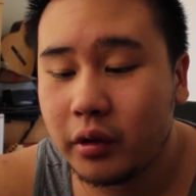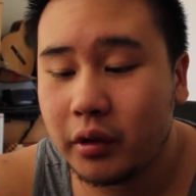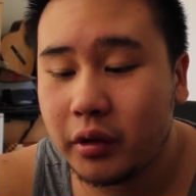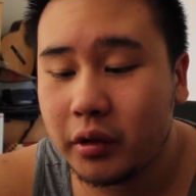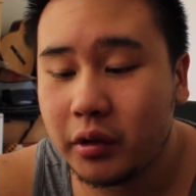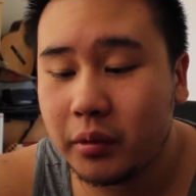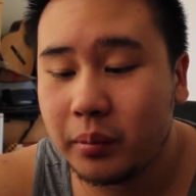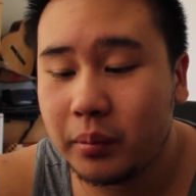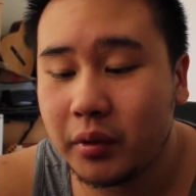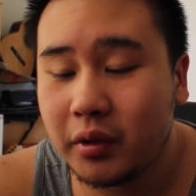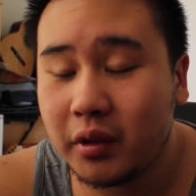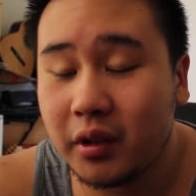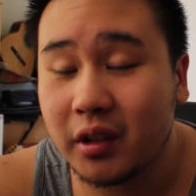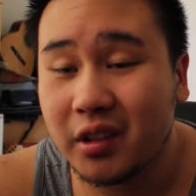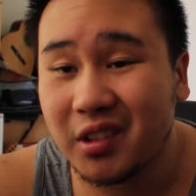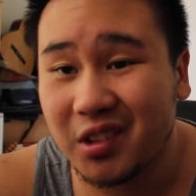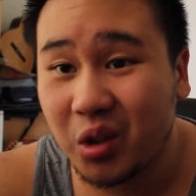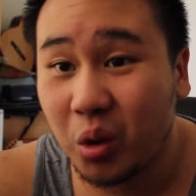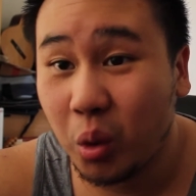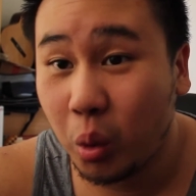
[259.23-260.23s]
ich bin
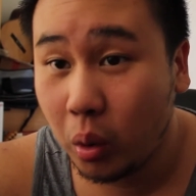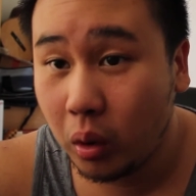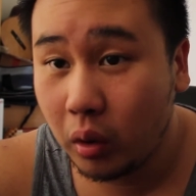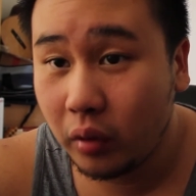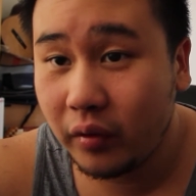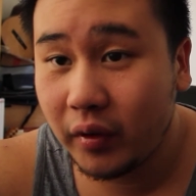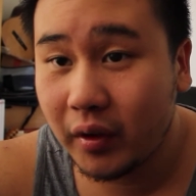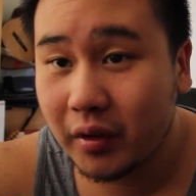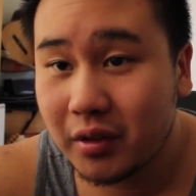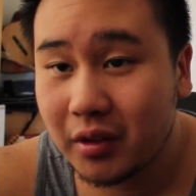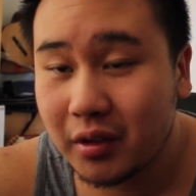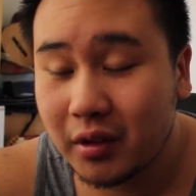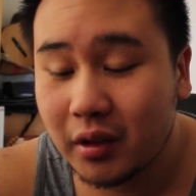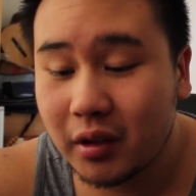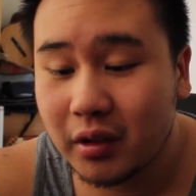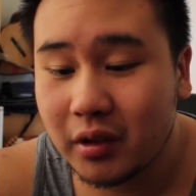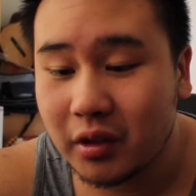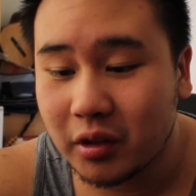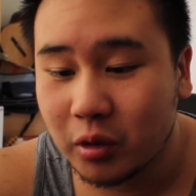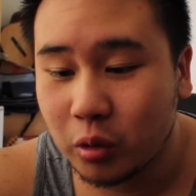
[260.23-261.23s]
jetzt
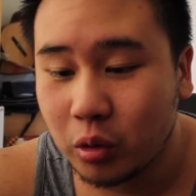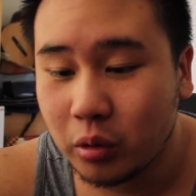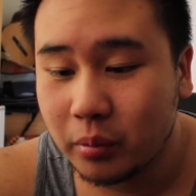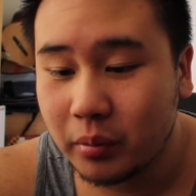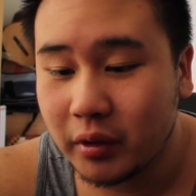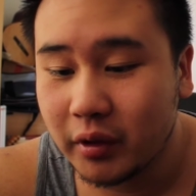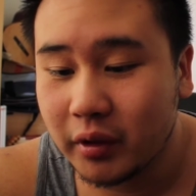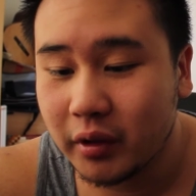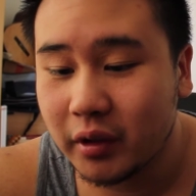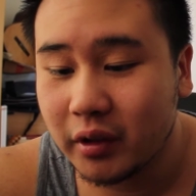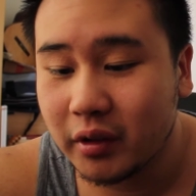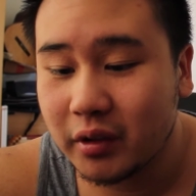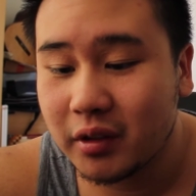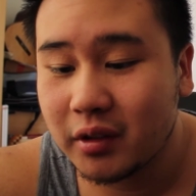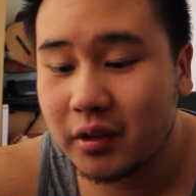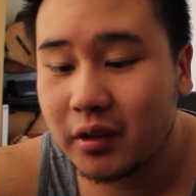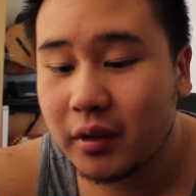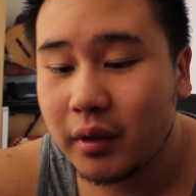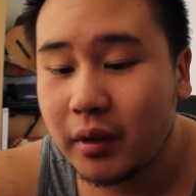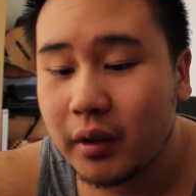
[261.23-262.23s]
hochwertiger, ich hole mir
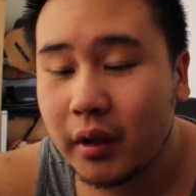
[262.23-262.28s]
jetzt